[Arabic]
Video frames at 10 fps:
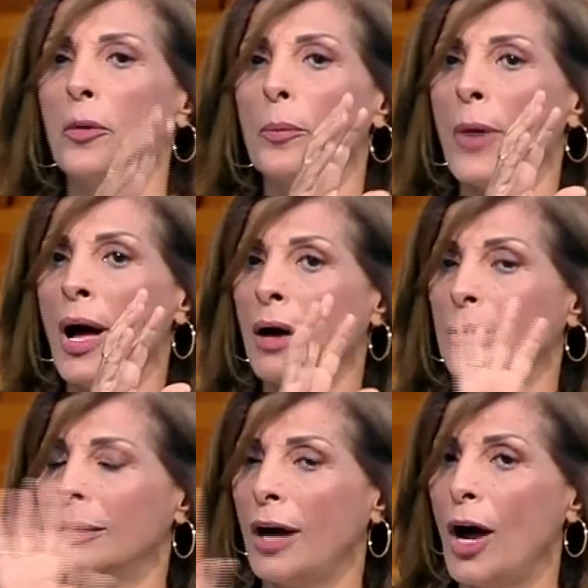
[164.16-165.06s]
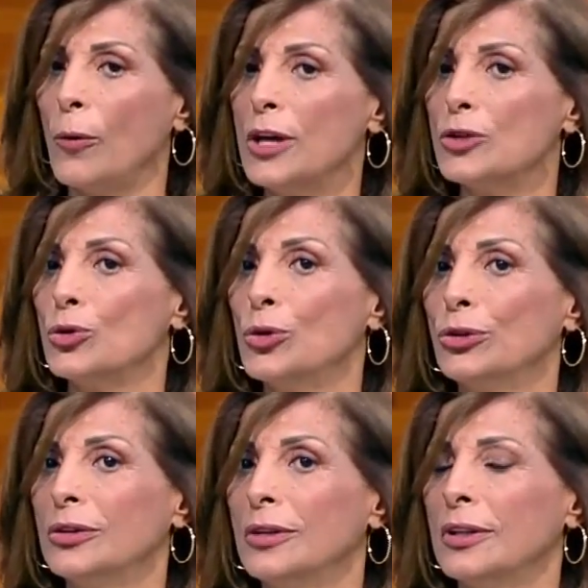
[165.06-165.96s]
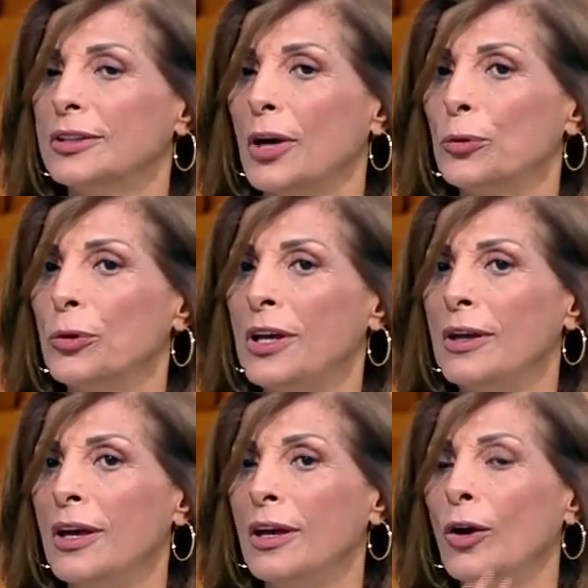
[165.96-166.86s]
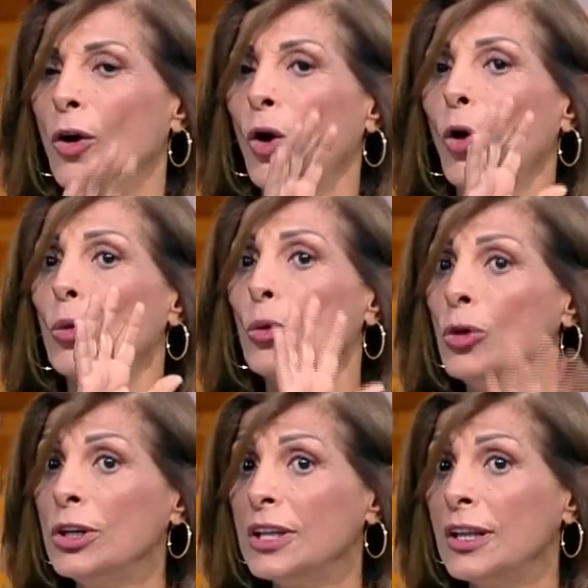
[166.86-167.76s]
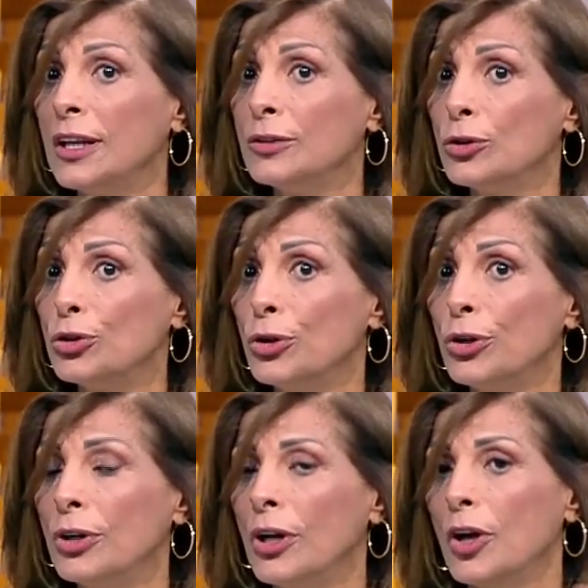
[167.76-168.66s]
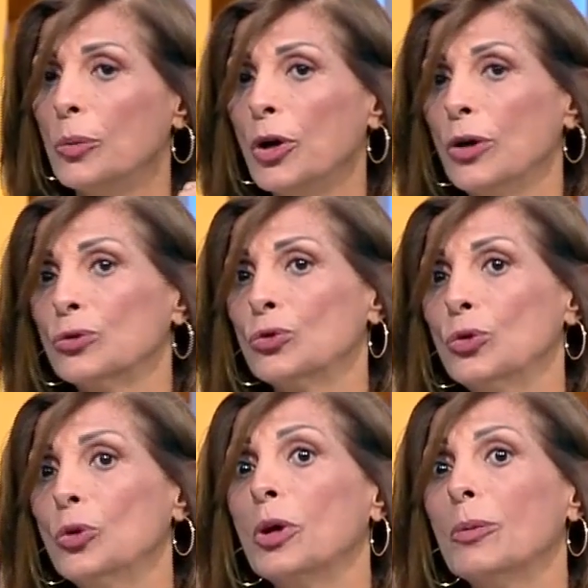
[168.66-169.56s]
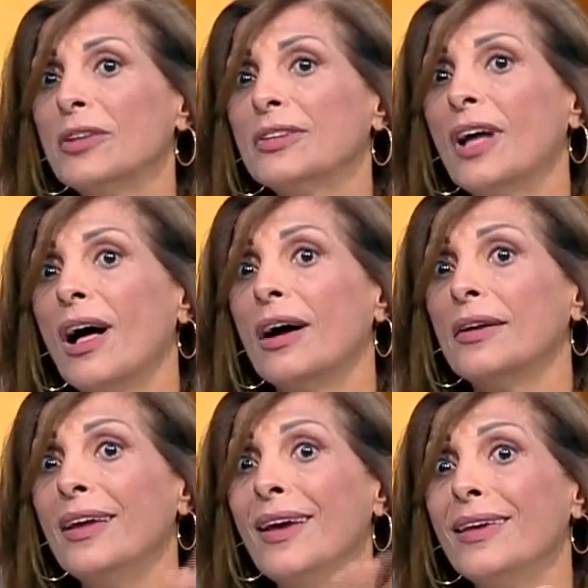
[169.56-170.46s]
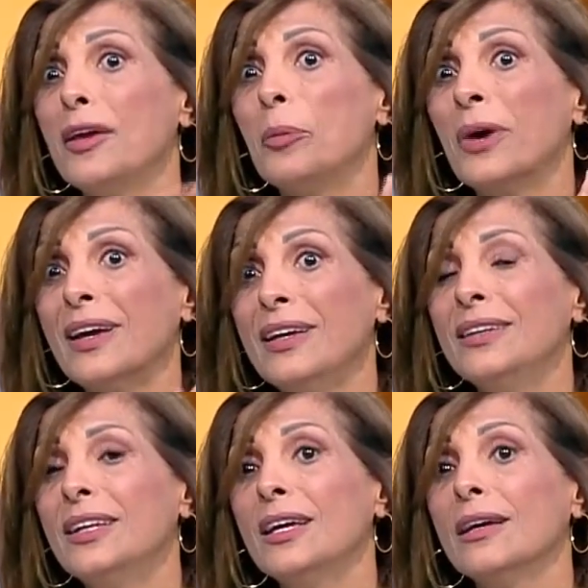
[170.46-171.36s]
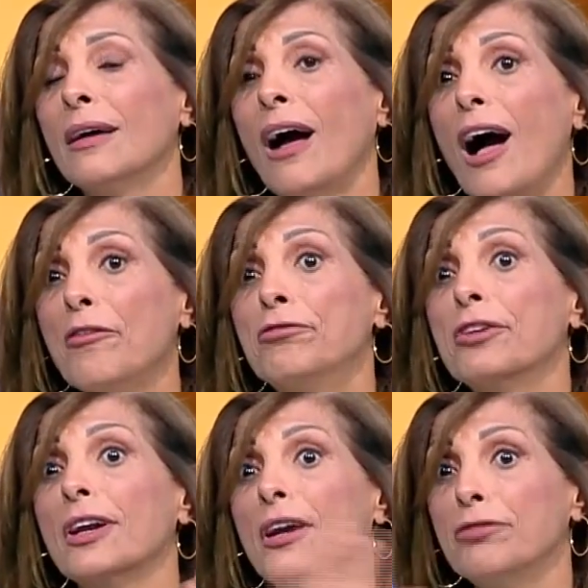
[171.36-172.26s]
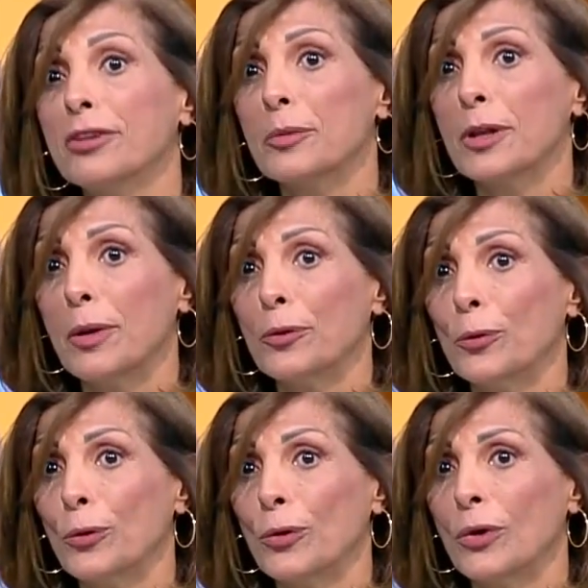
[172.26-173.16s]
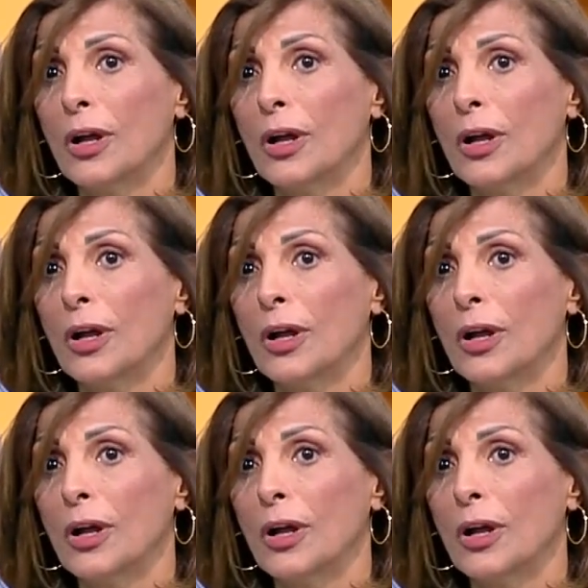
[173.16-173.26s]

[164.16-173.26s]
مع حوائجه الضرورية ومونه ثلاث اشهر بحطوه بمنطقه نائيه بعيده حفره نفره مثل ما بيقولوا